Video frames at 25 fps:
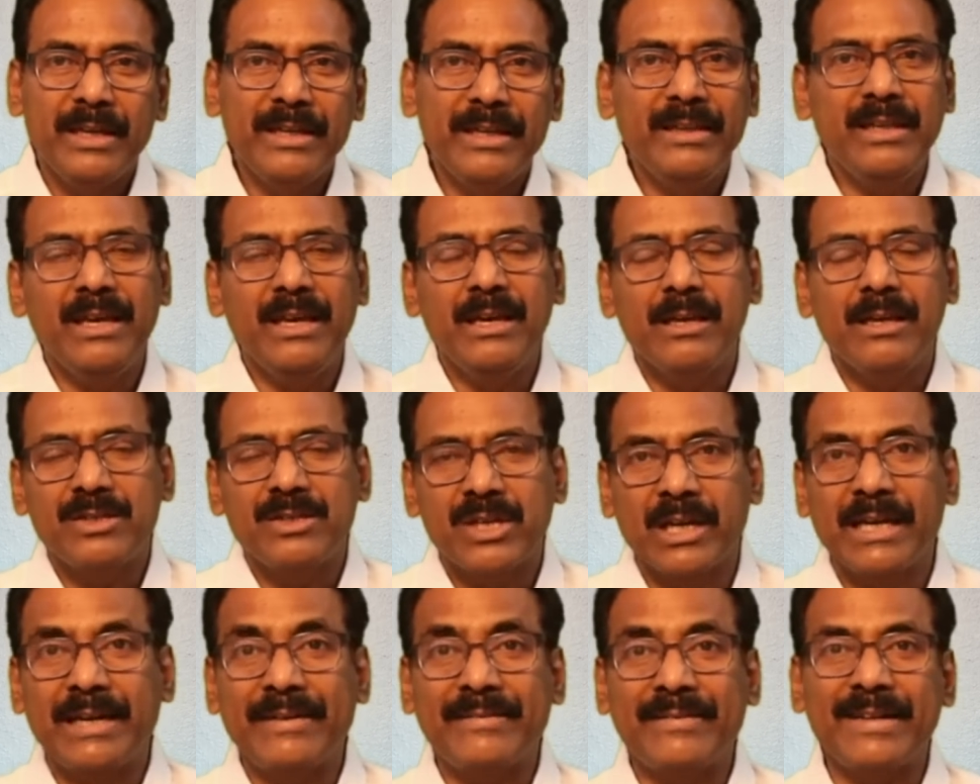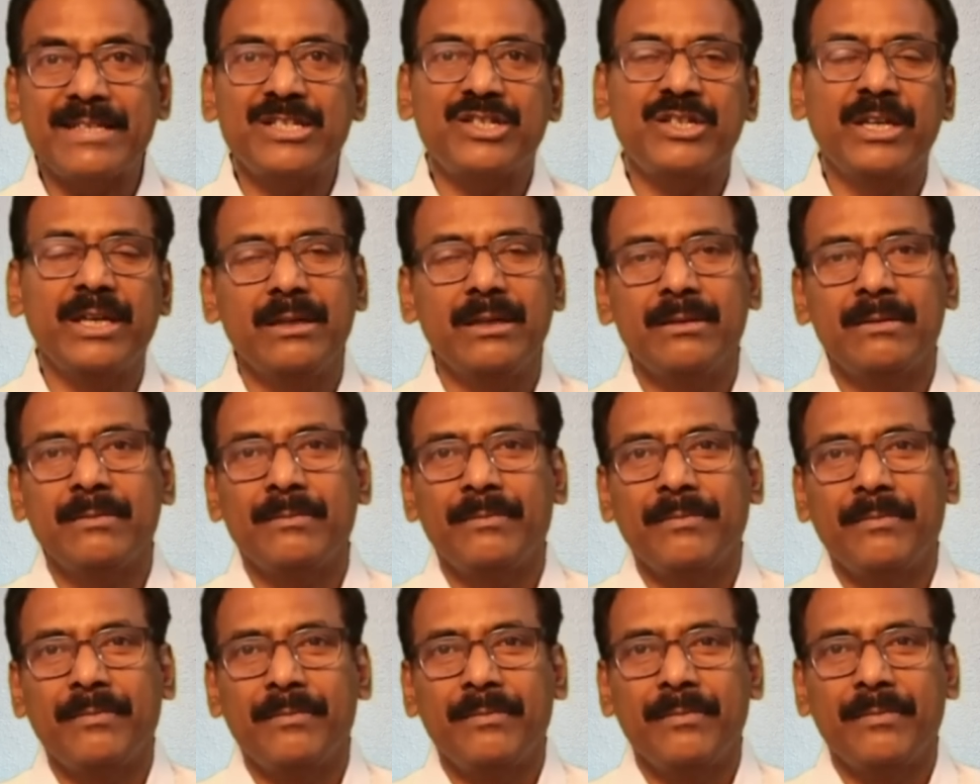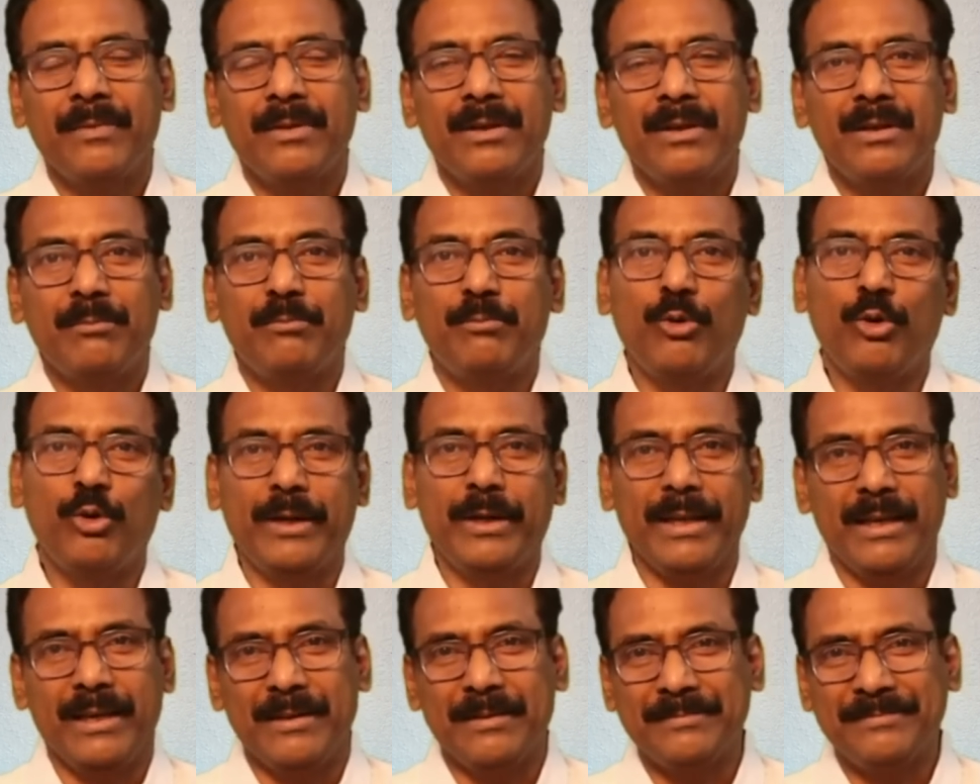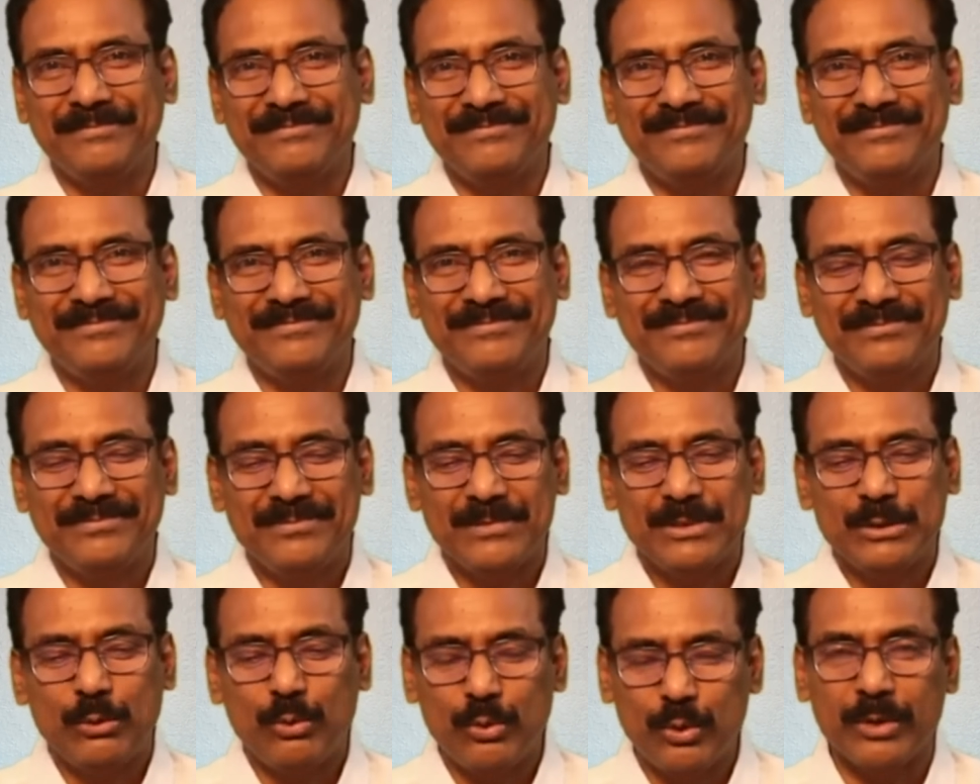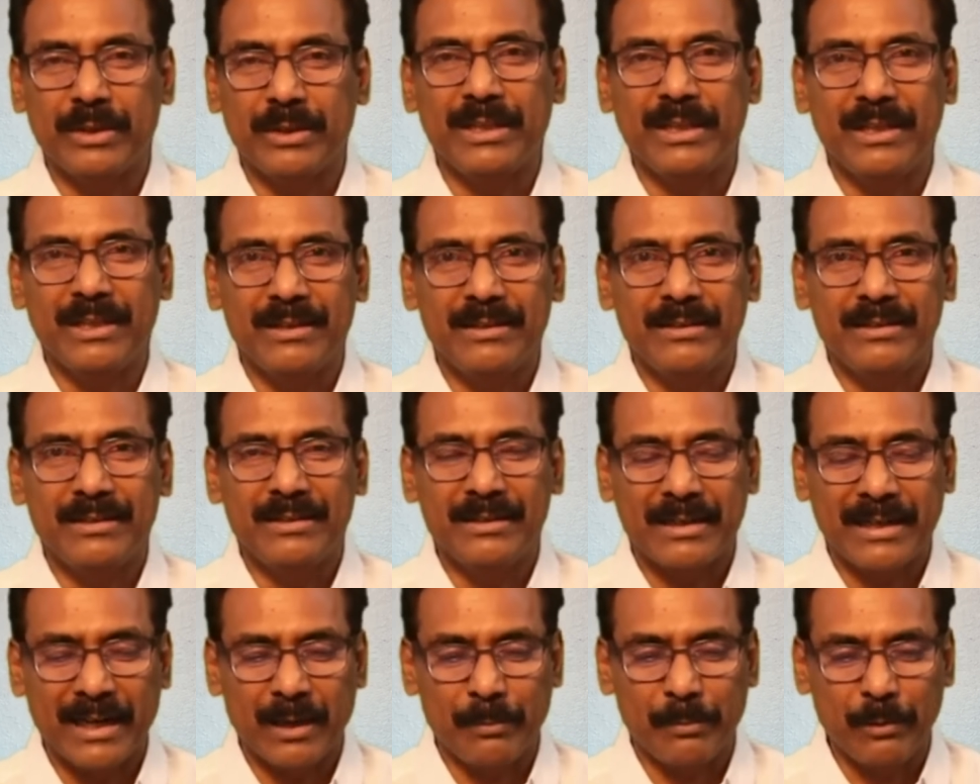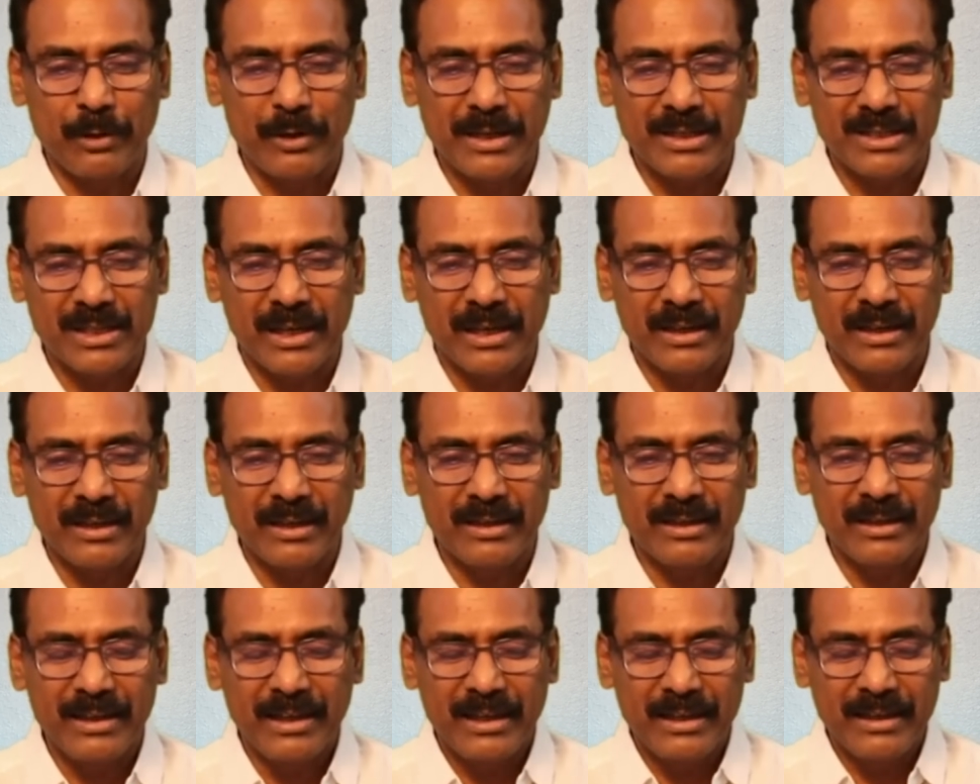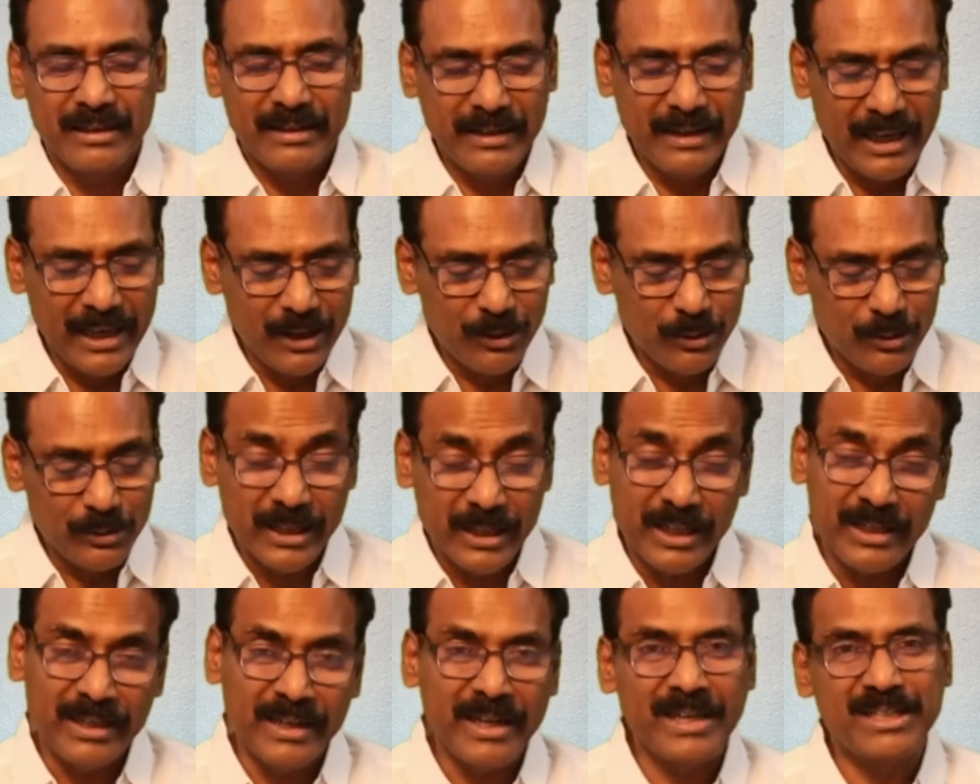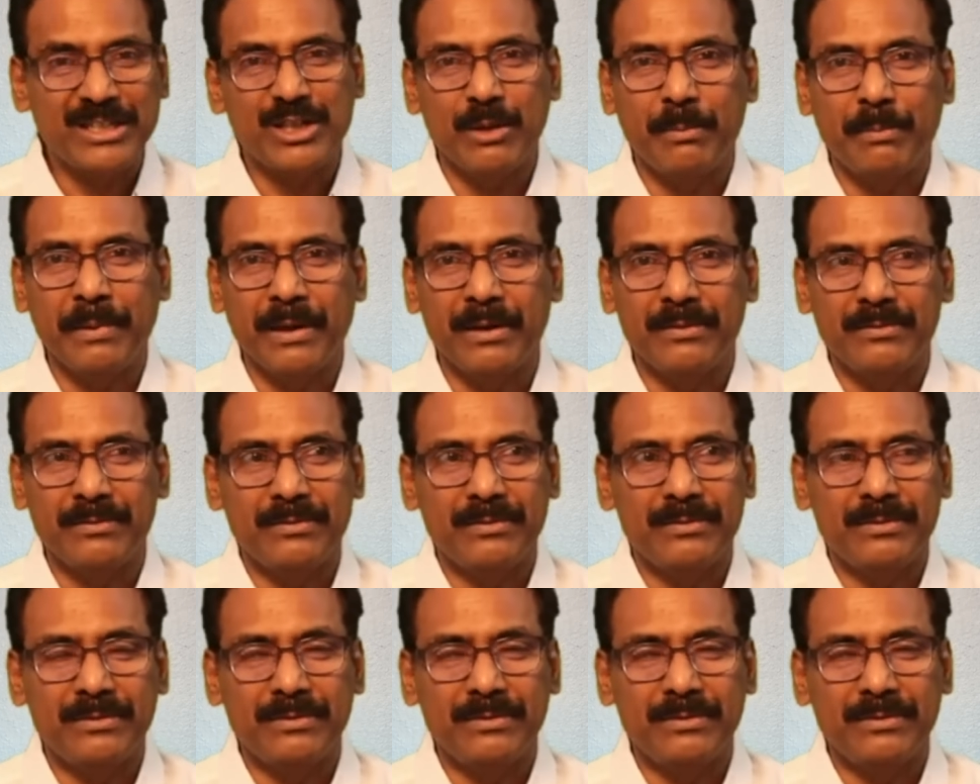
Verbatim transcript: ఇది చాలా ఇంట్రెస్టింగ్ పోటీ ఉంటుంది కడపలో ఈసారి నేను నిన్నే చెప్పాను